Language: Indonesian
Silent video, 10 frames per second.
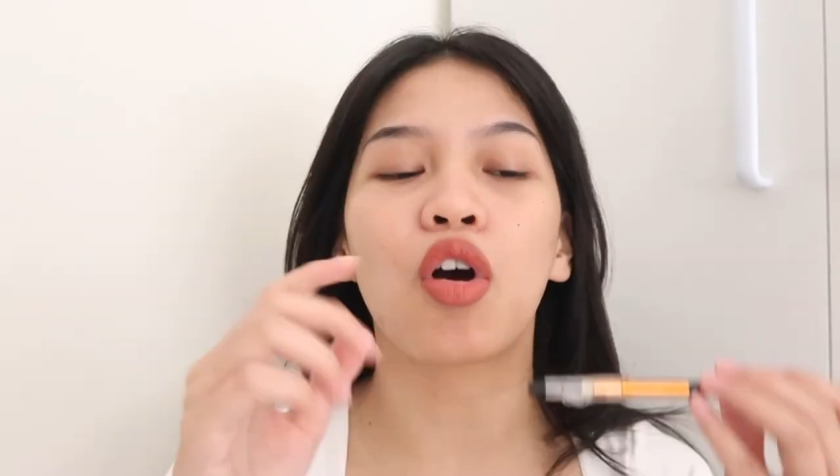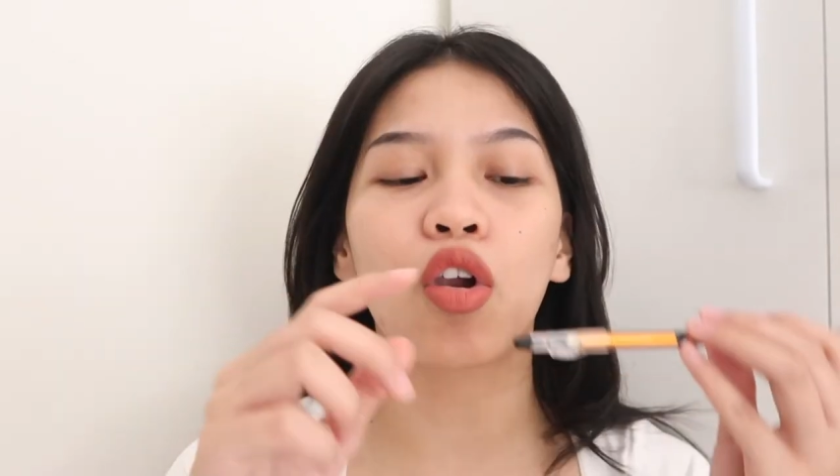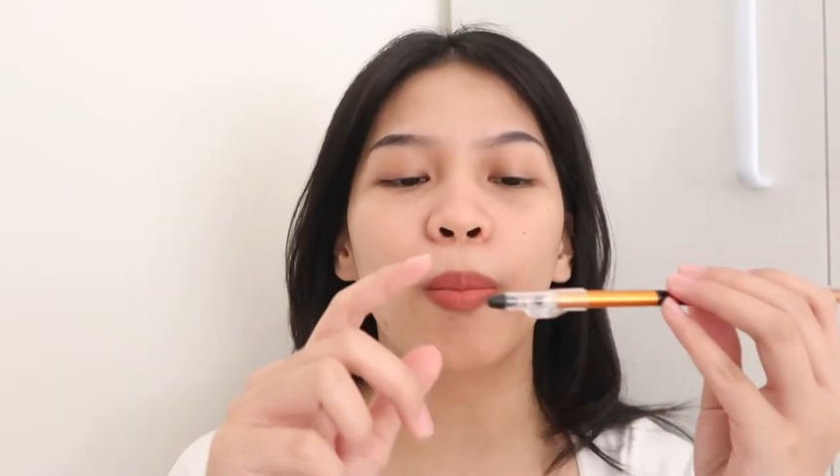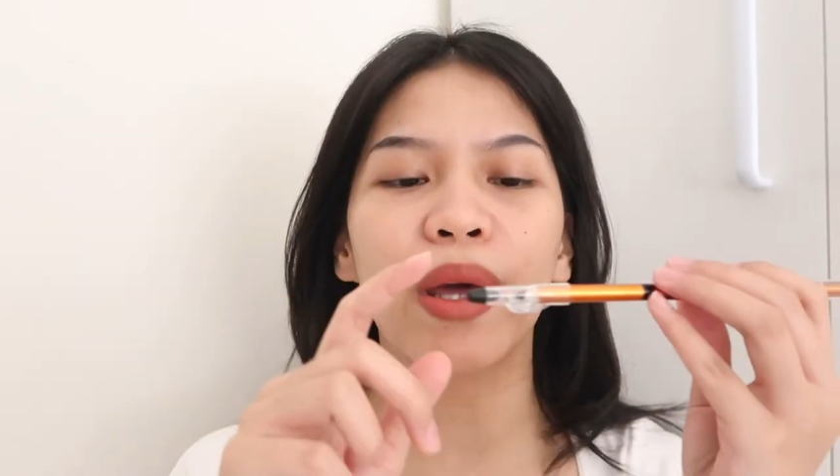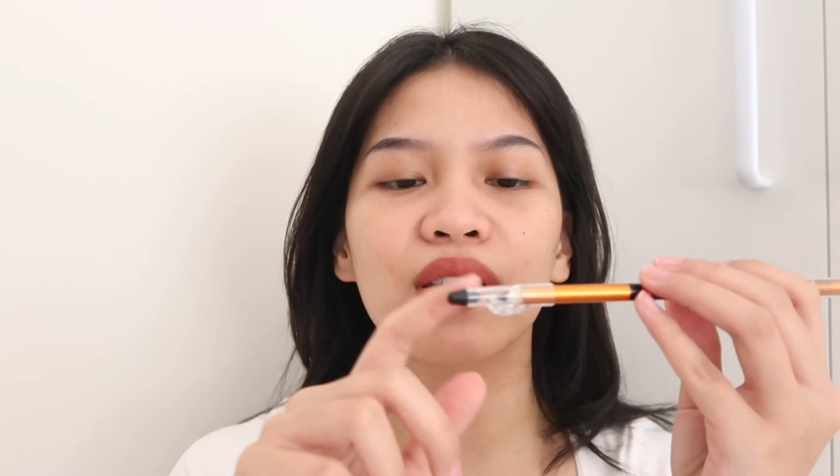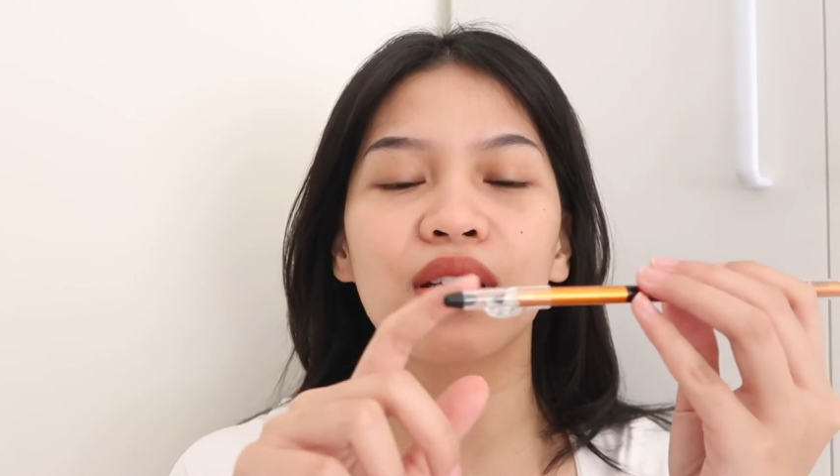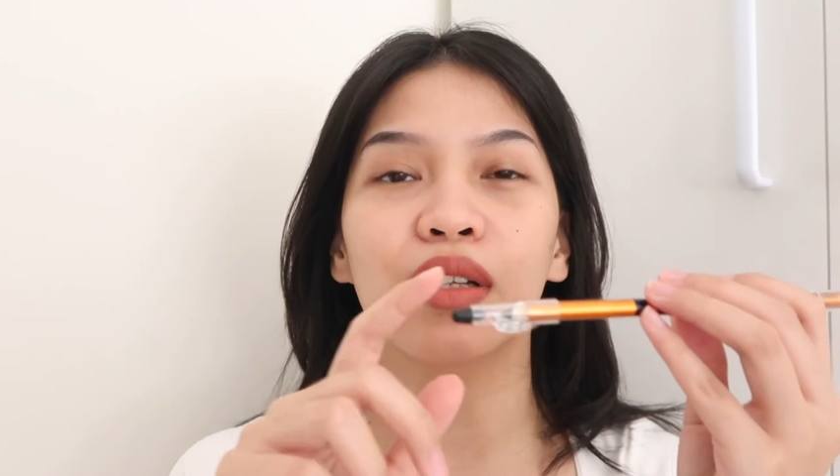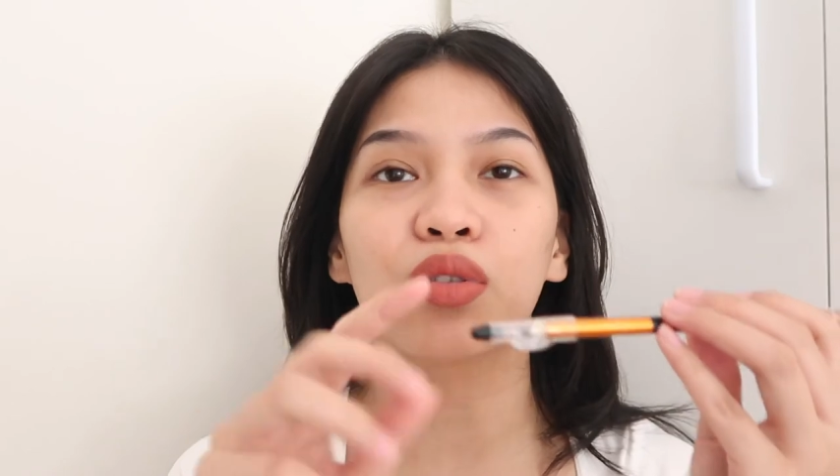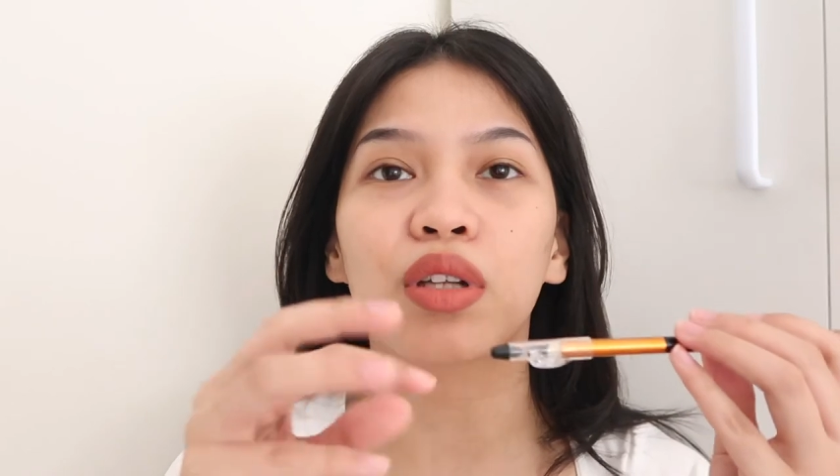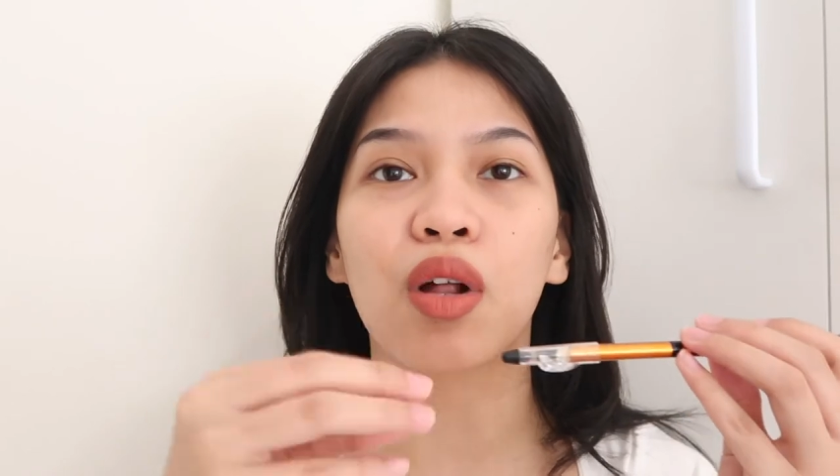Kalau
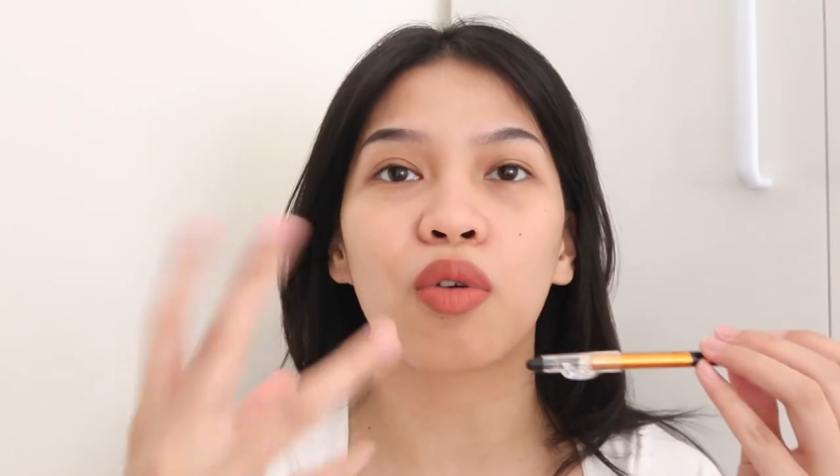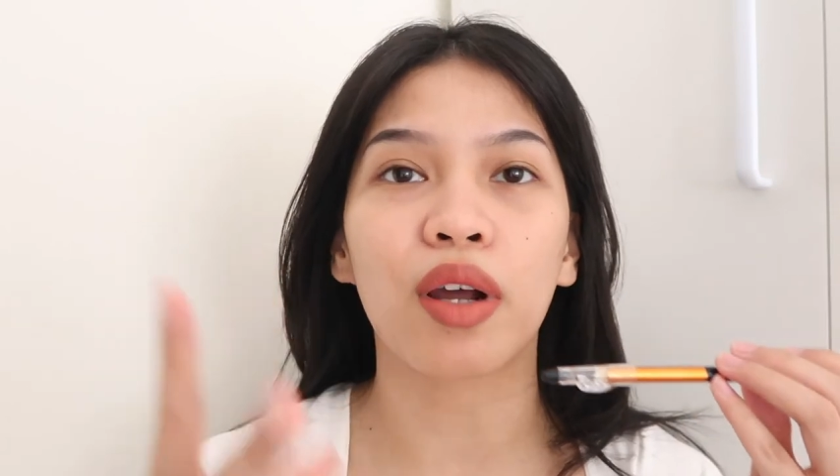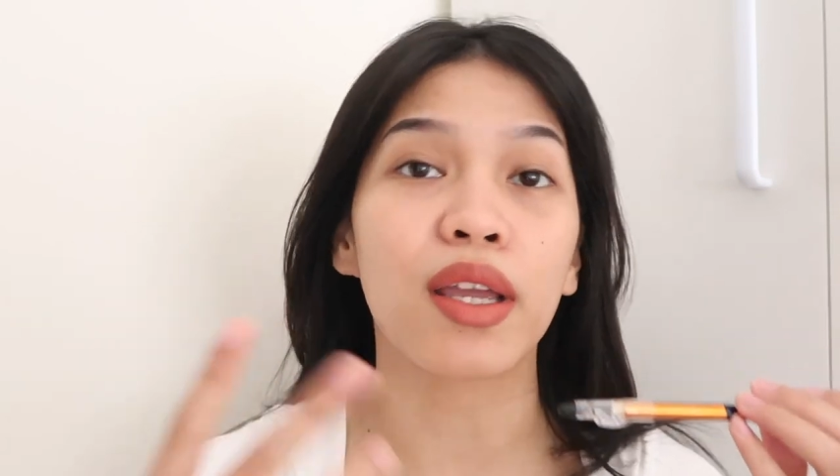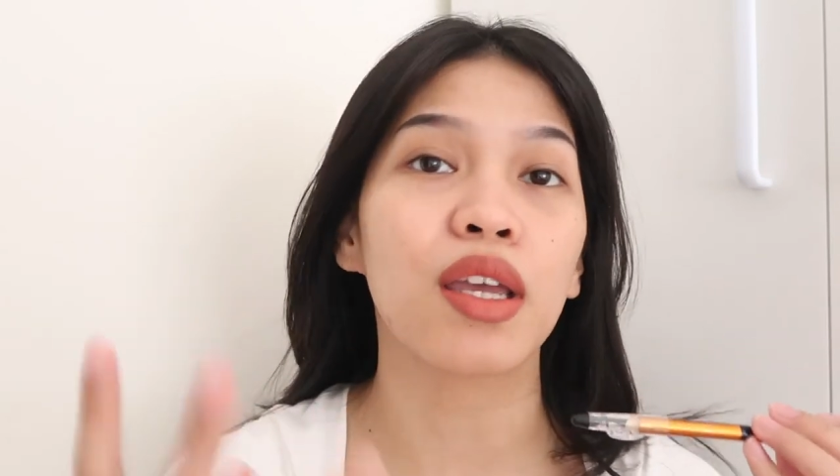pensilnya tuh terlalu kering,